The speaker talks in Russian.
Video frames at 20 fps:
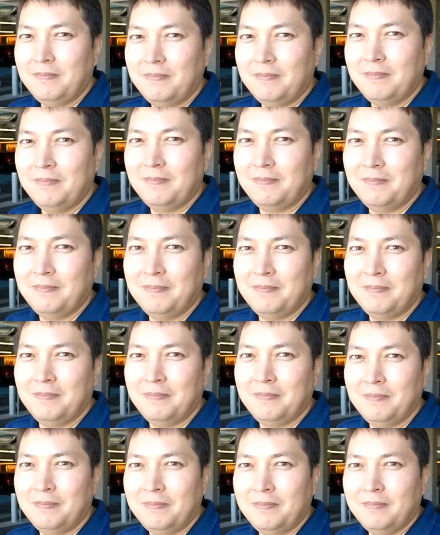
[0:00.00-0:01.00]
Вы когда к нам
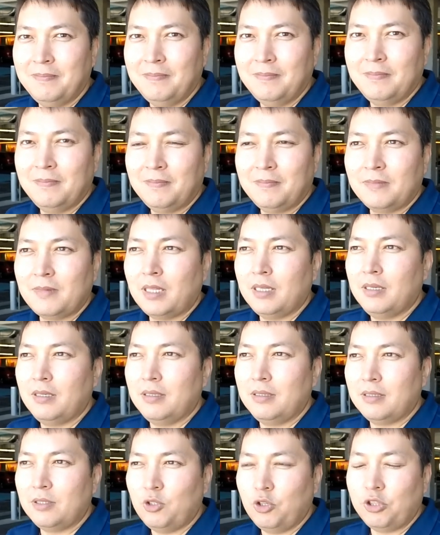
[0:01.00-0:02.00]
приехали-то?
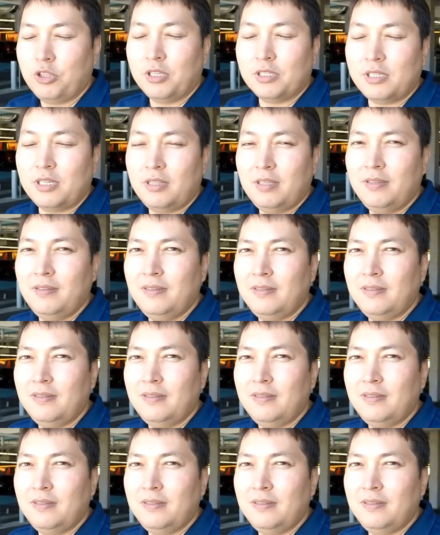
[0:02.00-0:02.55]
В школу? Год назад.